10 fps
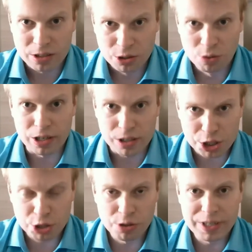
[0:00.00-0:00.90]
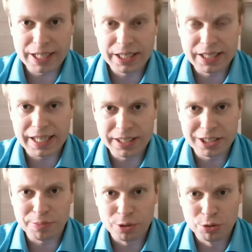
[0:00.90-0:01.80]
Ноль. Что вы от них
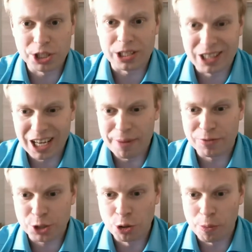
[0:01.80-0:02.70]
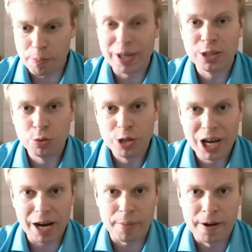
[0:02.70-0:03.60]
хотите получить? Там все по
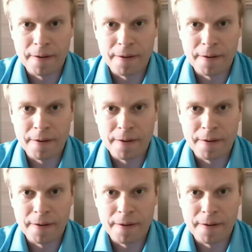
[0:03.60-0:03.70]
нулям.